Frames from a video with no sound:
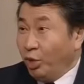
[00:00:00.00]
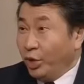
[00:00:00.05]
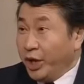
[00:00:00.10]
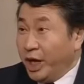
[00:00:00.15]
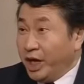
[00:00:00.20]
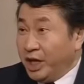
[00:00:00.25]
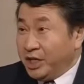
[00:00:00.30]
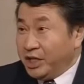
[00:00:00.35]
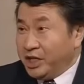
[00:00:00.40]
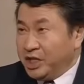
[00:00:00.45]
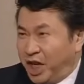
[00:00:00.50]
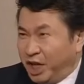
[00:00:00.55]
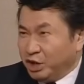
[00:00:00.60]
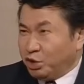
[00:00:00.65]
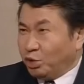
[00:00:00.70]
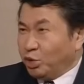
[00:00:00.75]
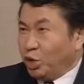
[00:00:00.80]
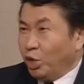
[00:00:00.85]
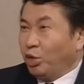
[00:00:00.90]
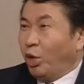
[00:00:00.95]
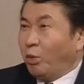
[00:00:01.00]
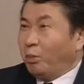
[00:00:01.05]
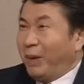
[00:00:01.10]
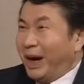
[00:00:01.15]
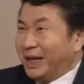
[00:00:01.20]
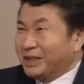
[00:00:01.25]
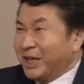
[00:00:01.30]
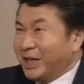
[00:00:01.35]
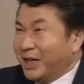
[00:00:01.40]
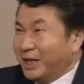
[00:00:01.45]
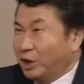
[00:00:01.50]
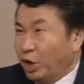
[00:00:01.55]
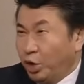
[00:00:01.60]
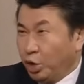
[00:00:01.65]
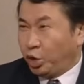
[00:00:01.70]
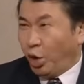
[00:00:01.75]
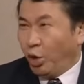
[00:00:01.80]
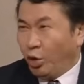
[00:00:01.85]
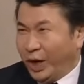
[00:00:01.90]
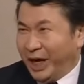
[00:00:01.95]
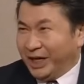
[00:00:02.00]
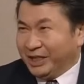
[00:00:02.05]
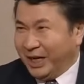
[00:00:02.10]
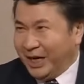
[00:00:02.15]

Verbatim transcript: đóng tiếp 60.000 làm cái gì nữa.